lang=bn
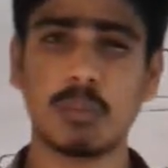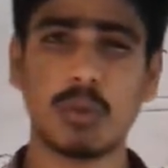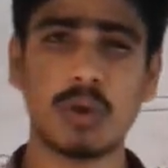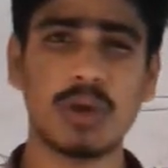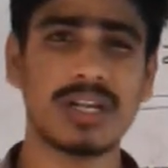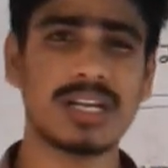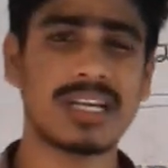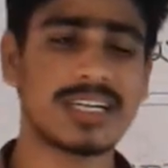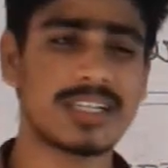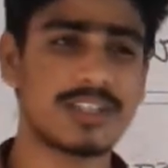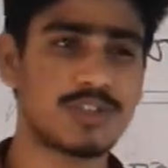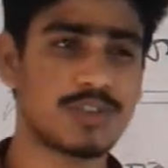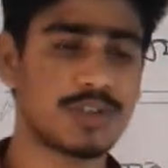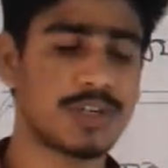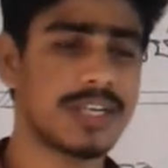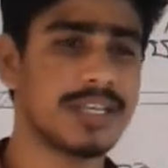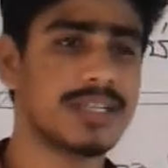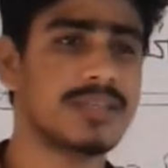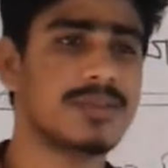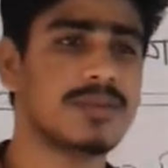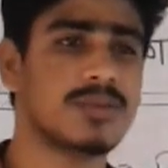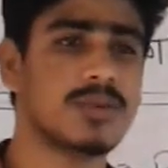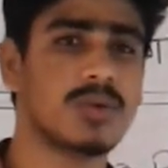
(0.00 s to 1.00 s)
ময়লা
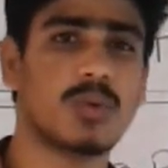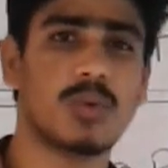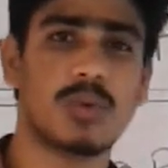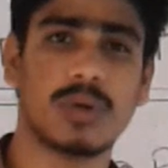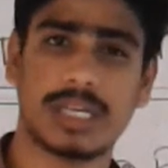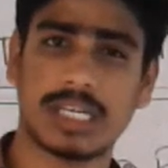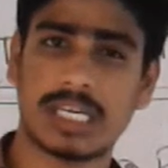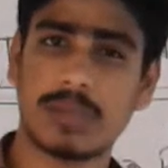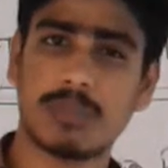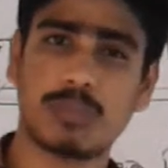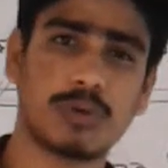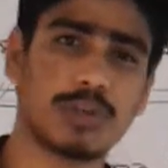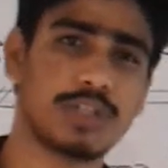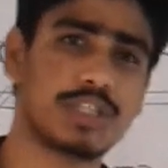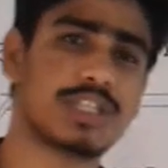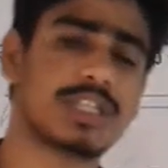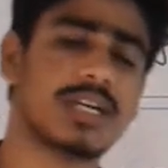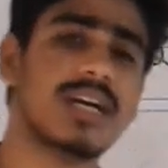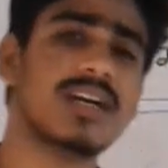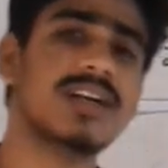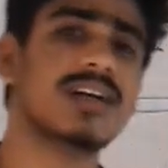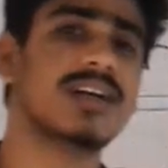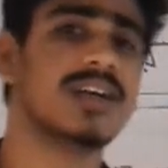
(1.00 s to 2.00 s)
ড্রেন অনেকে
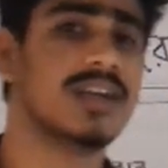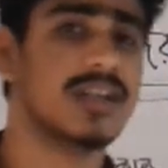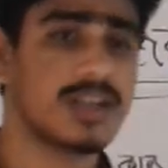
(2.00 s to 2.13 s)
পরিষ্কার